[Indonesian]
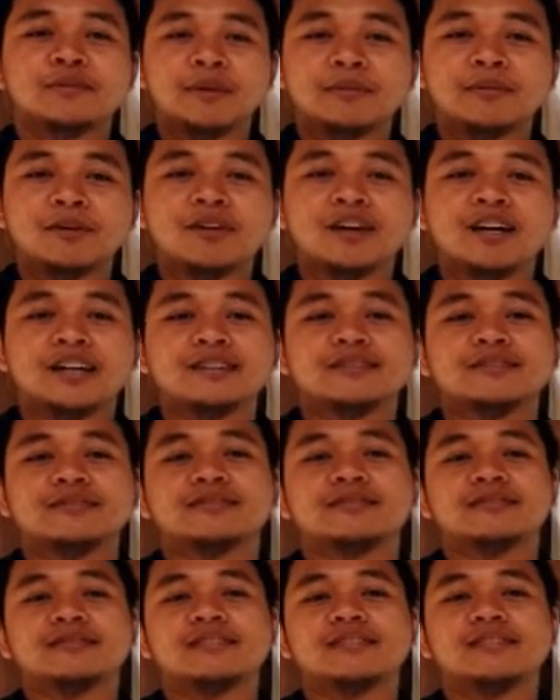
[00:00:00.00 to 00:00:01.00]
wabarakatuh.
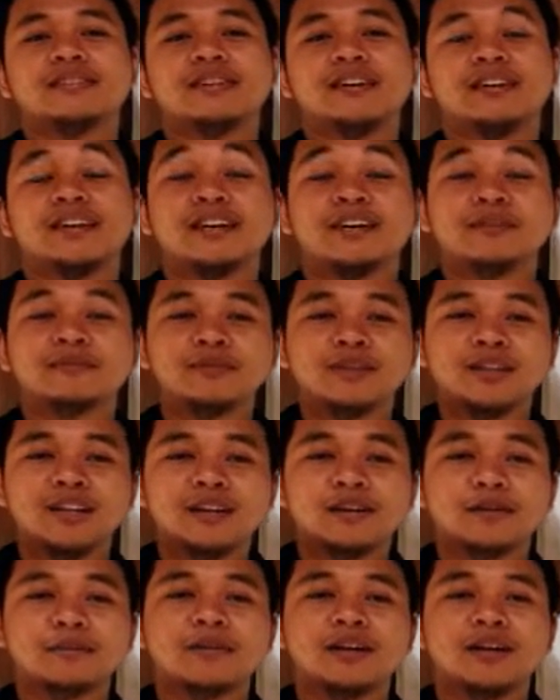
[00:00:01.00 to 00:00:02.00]

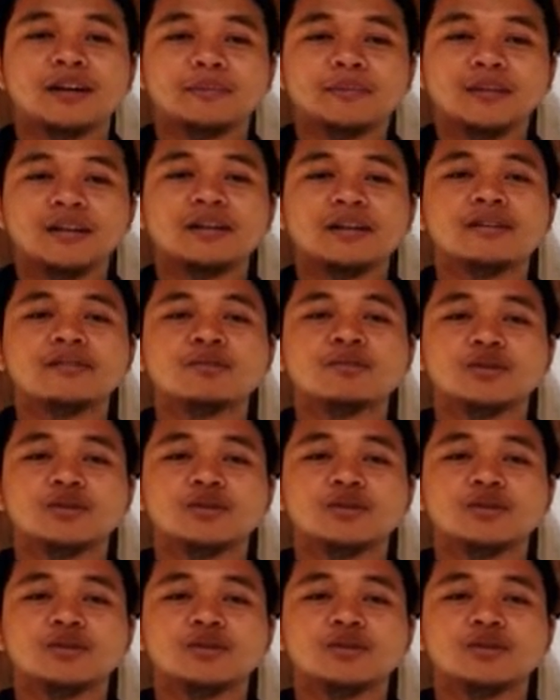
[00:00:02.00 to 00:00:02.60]
Alhamdulillahirobbilalamin.